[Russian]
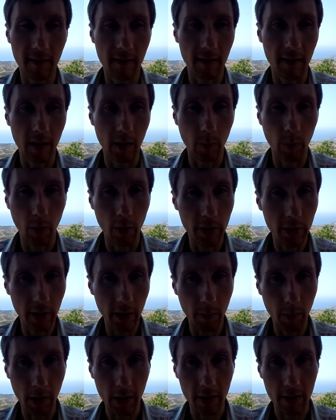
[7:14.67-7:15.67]
Ни больше, ни
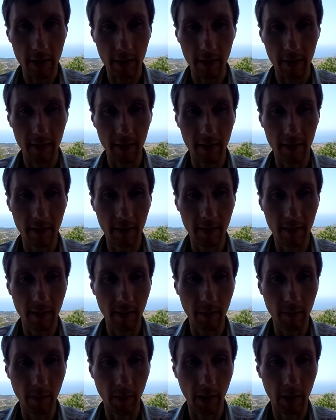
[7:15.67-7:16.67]
меньше.
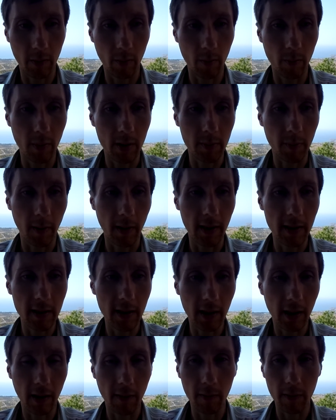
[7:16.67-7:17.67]
Поэтому бесполезно
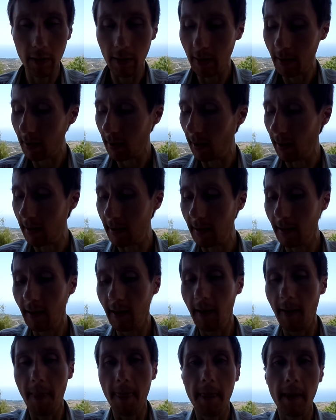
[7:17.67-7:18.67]
кого-то искать.
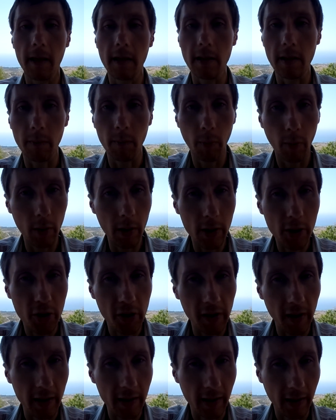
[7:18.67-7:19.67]
И тем более
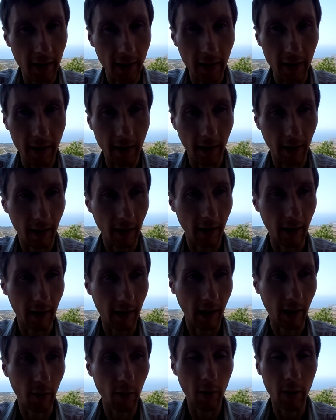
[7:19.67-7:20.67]
желать краха
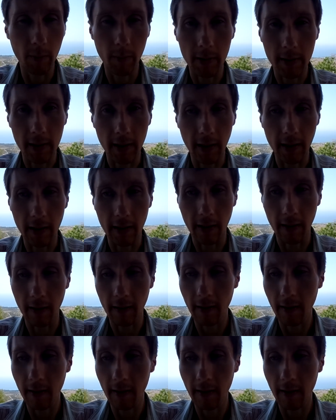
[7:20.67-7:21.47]
какой-либо стране.